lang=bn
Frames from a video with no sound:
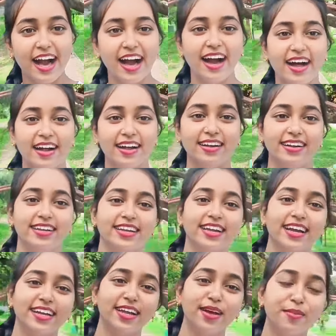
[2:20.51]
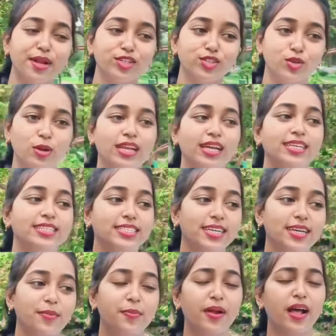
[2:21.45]
আর এখানে আমরা চলে
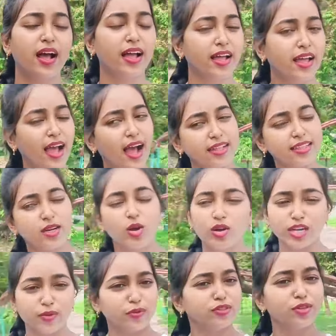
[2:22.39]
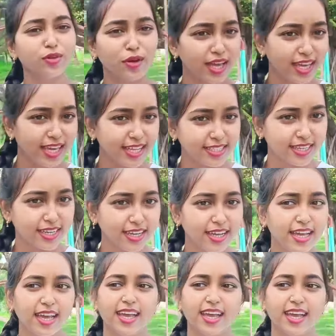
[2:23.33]
এসে প্রায় আধা ঘন্টা মতো হয়ে গিয়েছে